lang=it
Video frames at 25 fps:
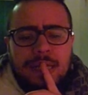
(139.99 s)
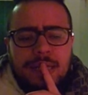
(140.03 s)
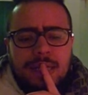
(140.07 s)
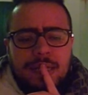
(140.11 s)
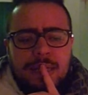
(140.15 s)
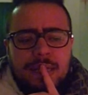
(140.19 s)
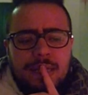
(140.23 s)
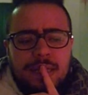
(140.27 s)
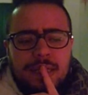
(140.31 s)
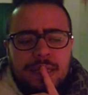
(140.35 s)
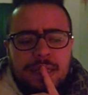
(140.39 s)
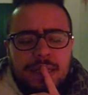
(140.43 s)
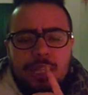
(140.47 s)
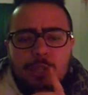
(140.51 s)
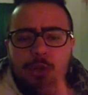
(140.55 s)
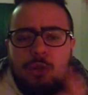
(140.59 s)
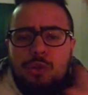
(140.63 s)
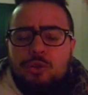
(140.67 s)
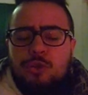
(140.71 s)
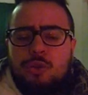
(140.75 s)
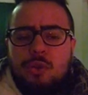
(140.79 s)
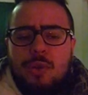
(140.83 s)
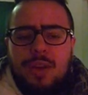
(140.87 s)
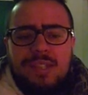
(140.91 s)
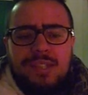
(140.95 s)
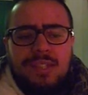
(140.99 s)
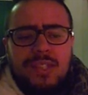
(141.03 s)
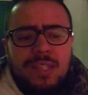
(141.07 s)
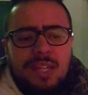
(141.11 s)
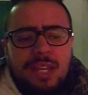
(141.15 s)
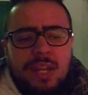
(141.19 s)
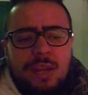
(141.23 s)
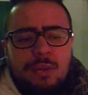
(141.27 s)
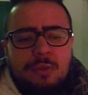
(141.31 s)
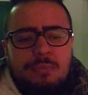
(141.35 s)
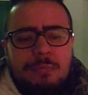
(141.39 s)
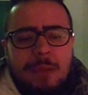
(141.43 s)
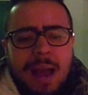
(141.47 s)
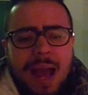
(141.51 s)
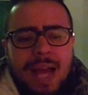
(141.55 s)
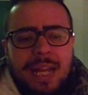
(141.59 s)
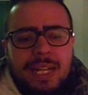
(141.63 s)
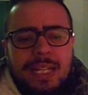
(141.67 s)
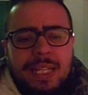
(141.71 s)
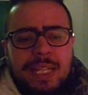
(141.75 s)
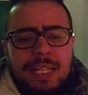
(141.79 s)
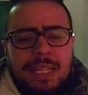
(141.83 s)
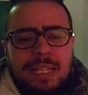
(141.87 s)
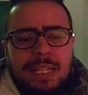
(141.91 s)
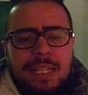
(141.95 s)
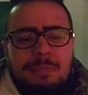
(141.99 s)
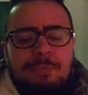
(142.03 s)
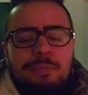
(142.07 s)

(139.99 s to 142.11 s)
eh, del nostro essere umani.